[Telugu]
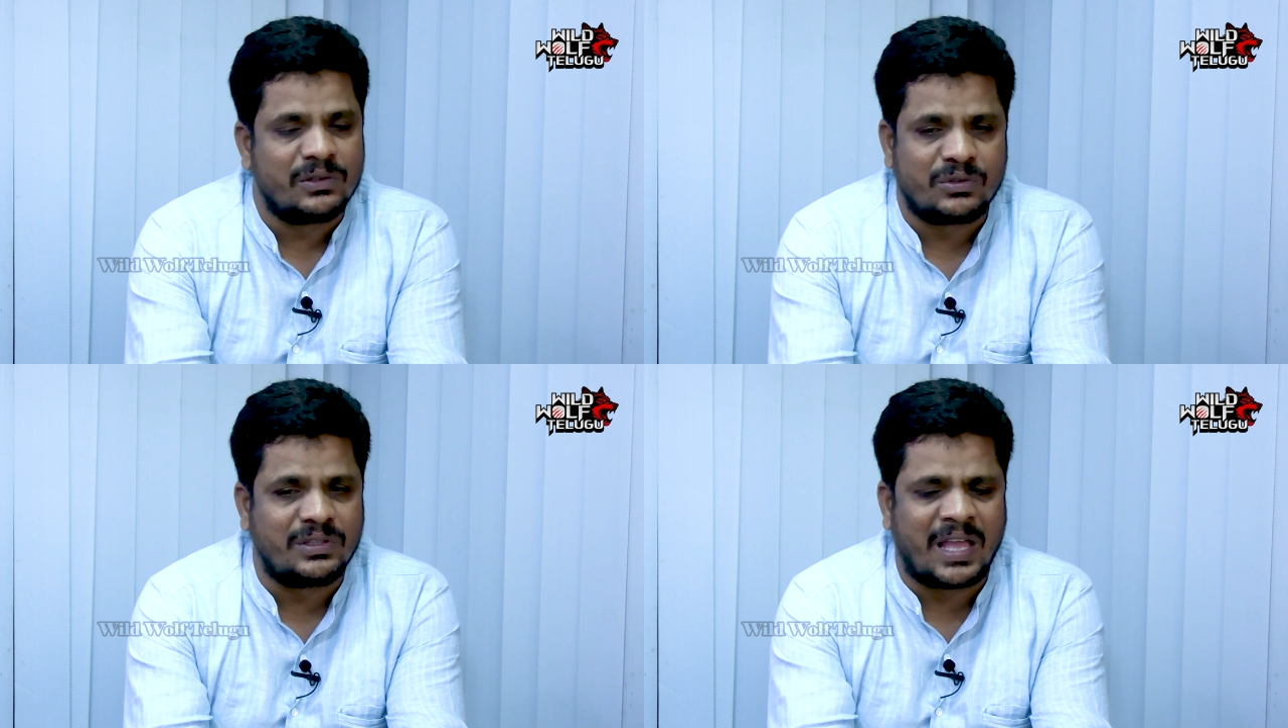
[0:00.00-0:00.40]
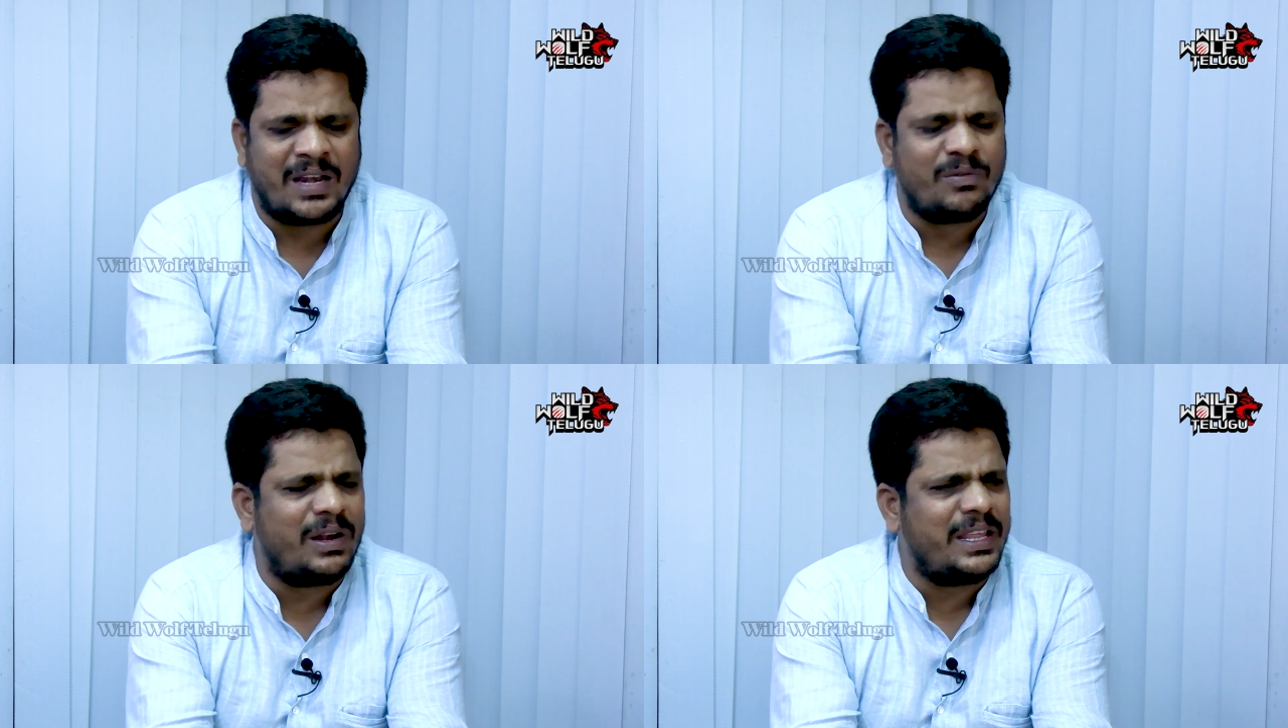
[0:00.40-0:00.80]
సో
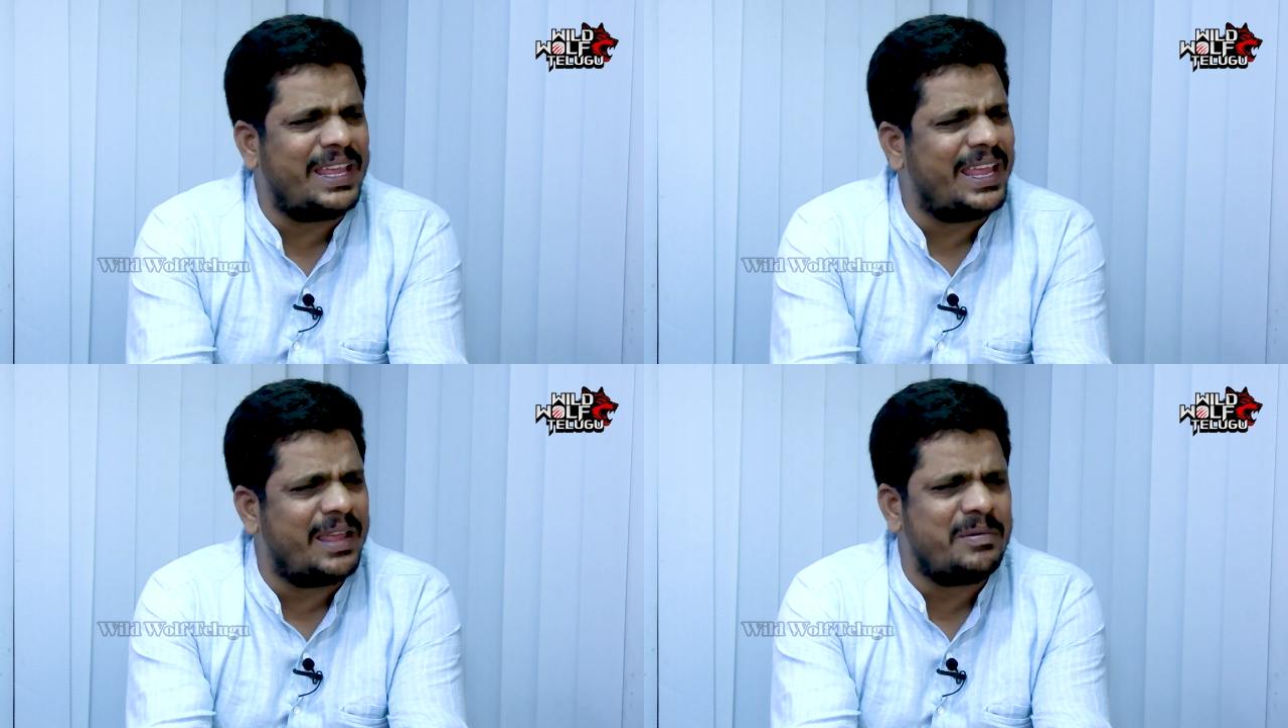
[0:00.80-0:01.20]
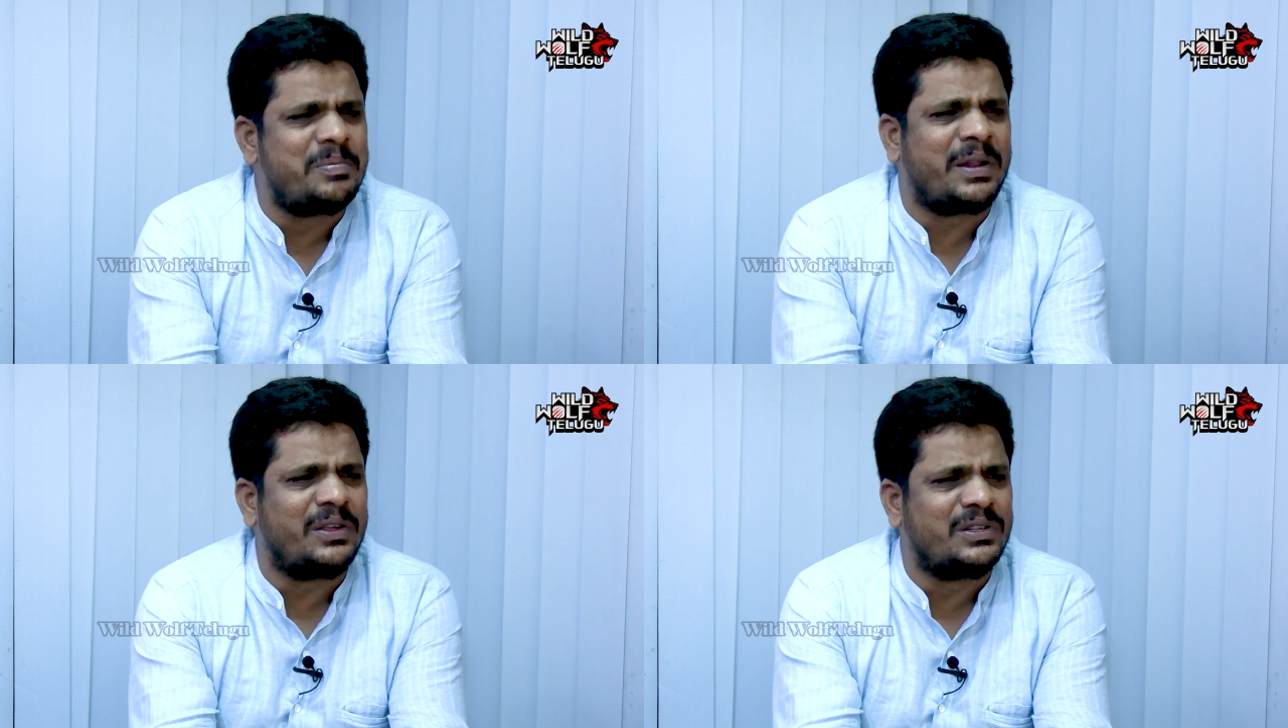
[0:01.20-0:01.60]
దానివల్ల ఏమీ
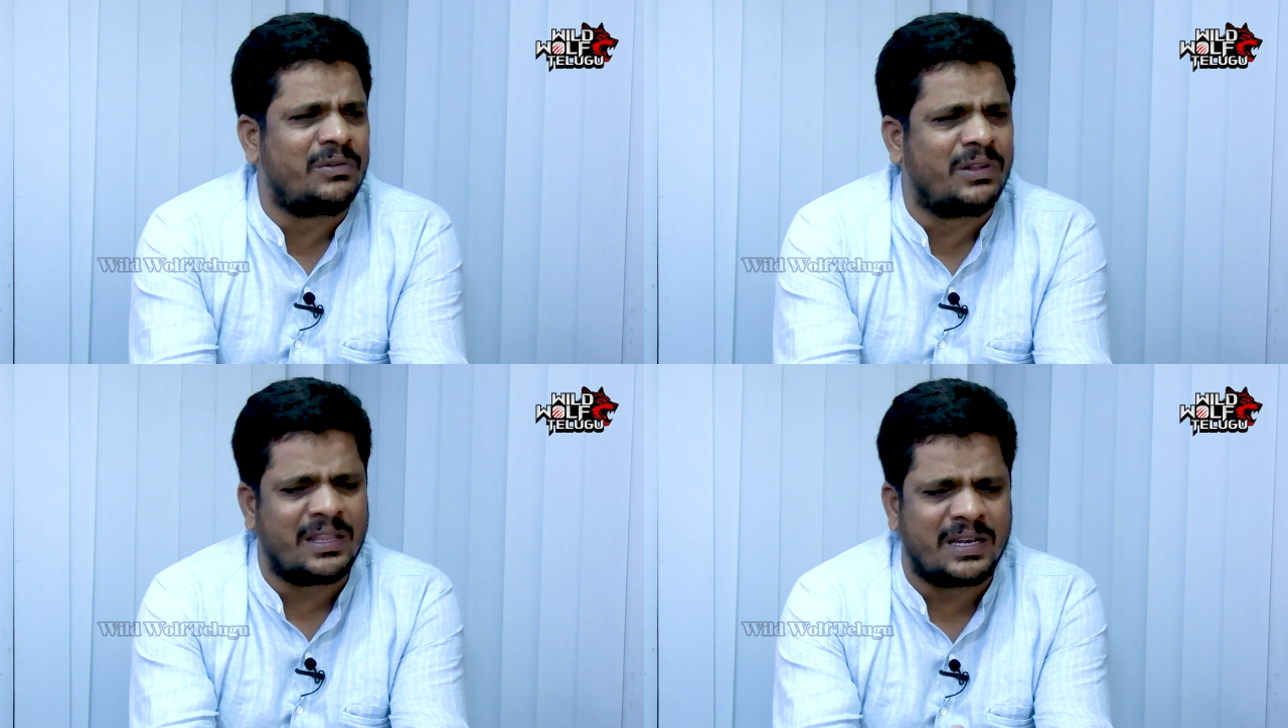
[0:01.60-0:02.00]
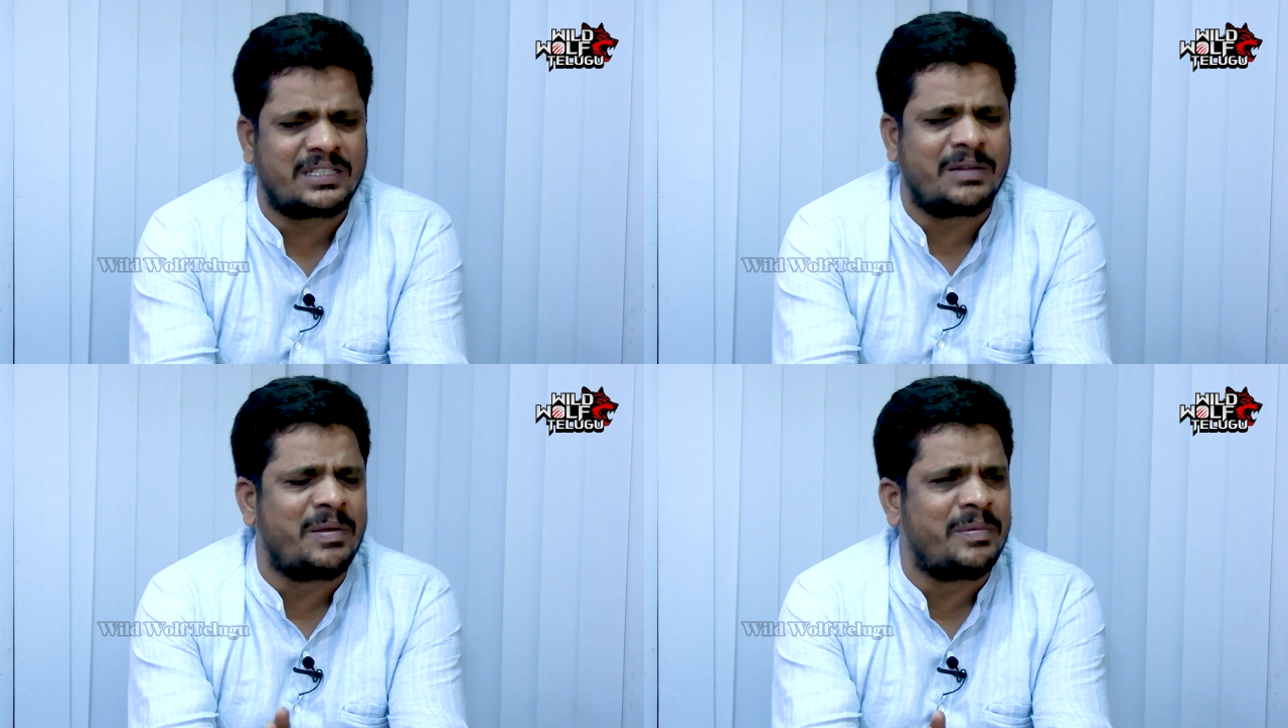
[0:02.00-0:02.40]
ప్రయోజనం ఉండదు అది
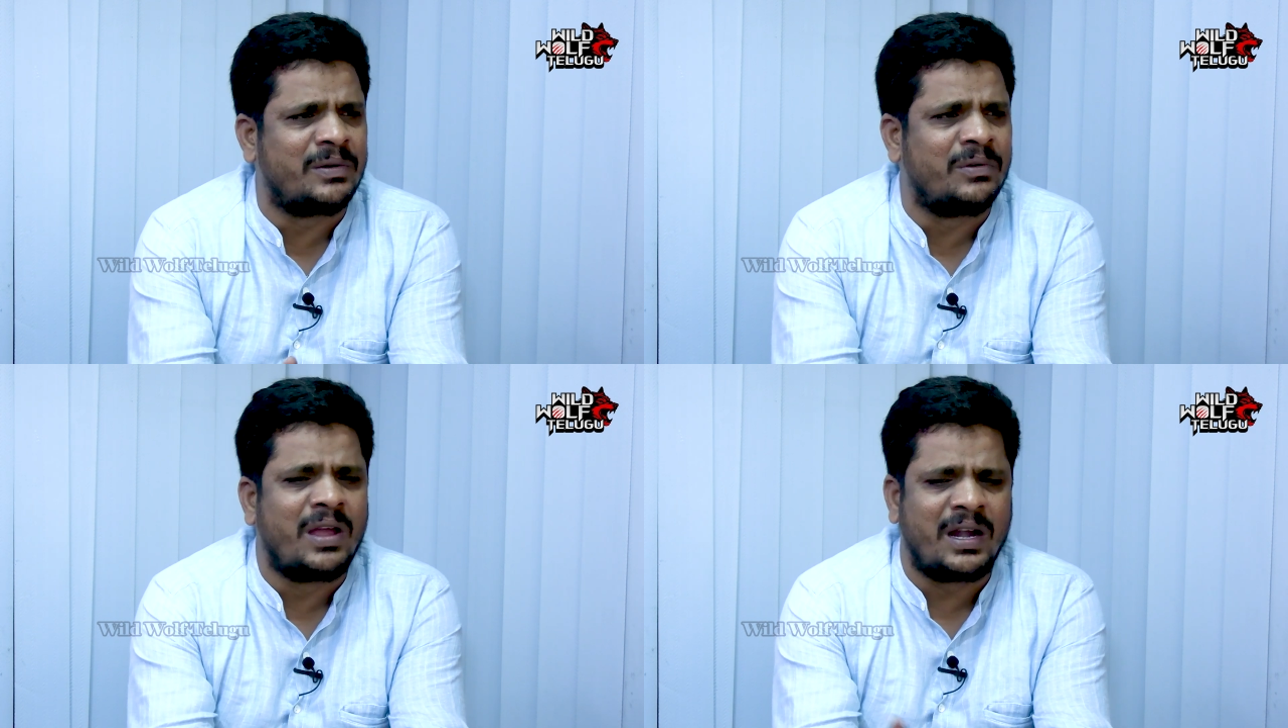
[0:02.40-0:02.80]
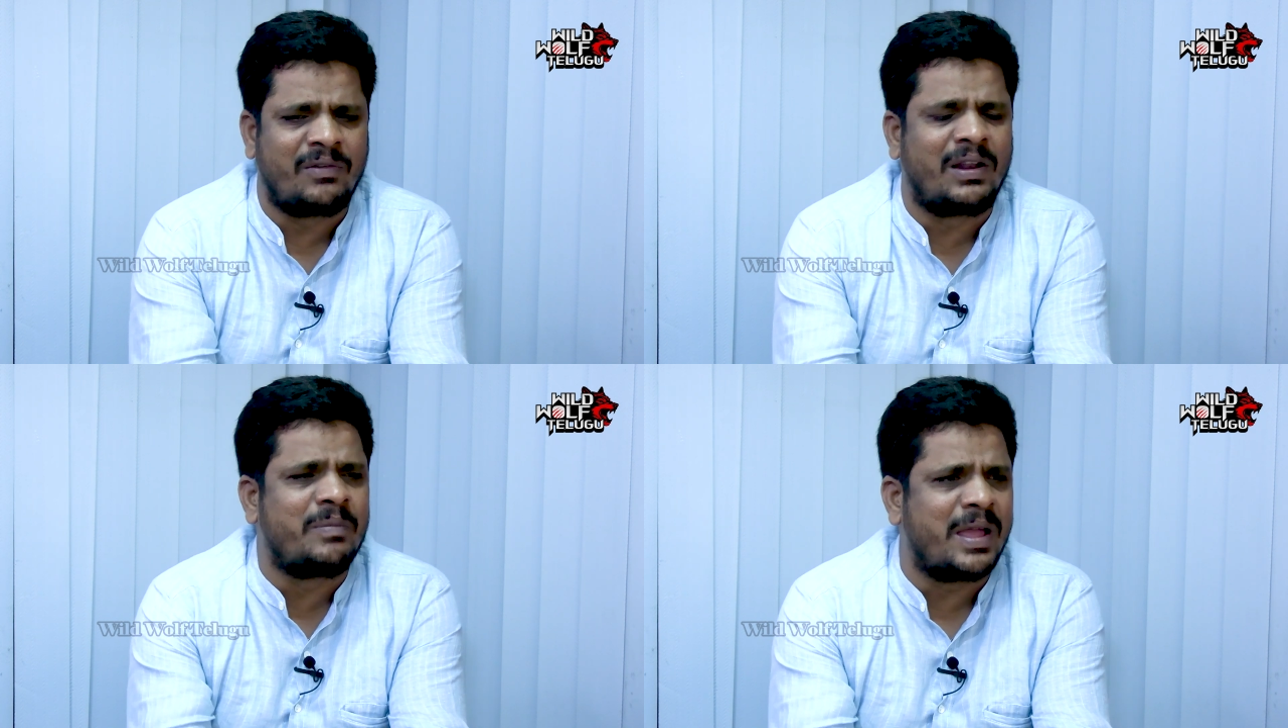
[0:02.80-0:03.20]
నష్టమే మీరు అంటే
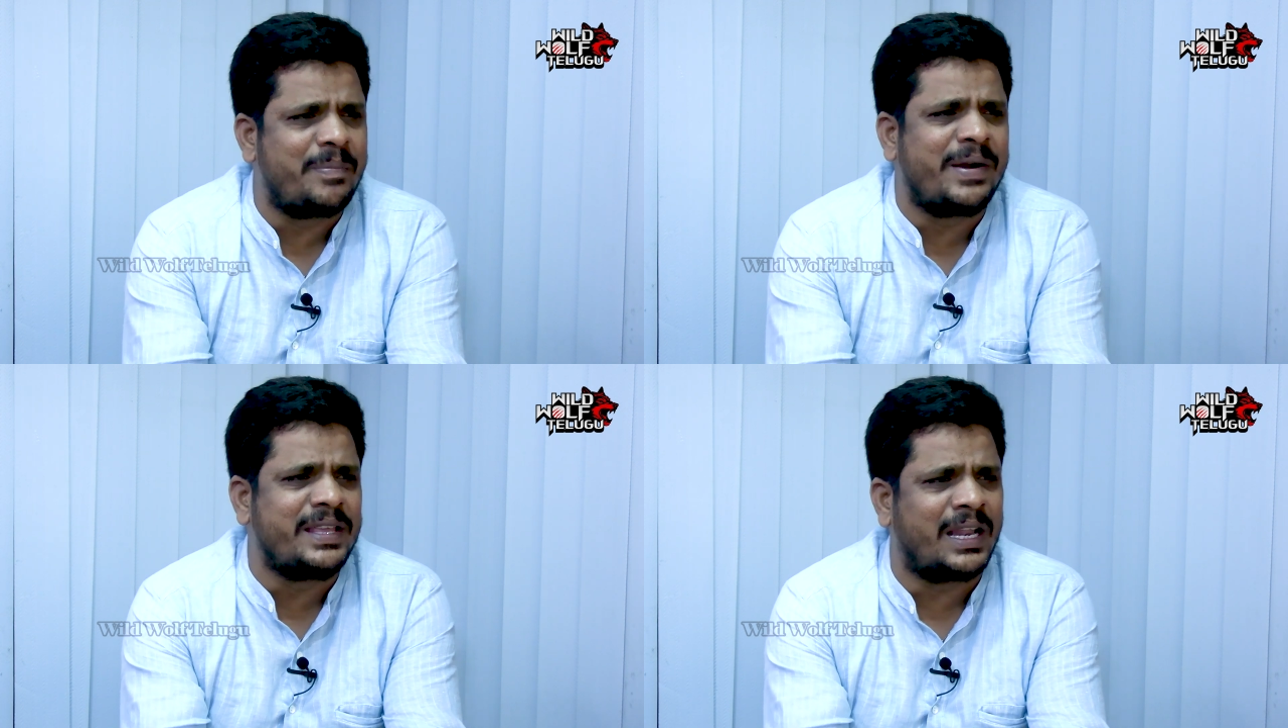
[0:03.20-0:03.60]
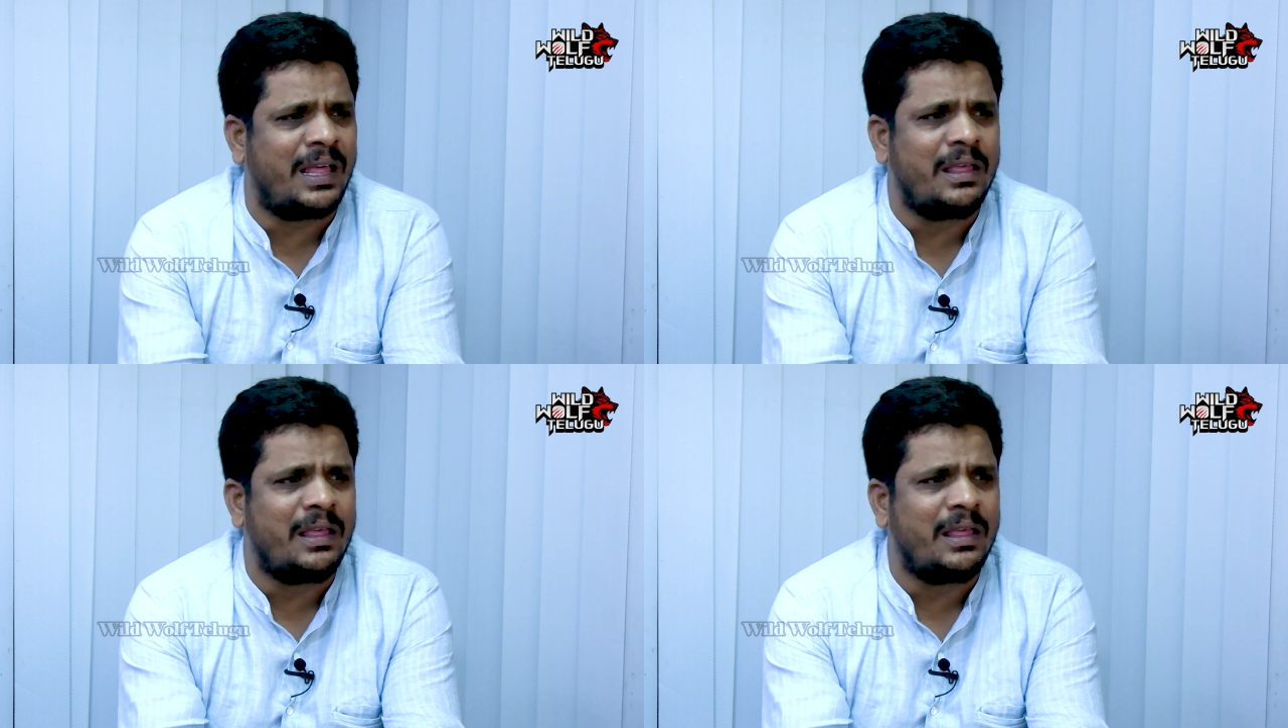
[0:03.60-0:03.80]
వాళ్ళకి భయపడి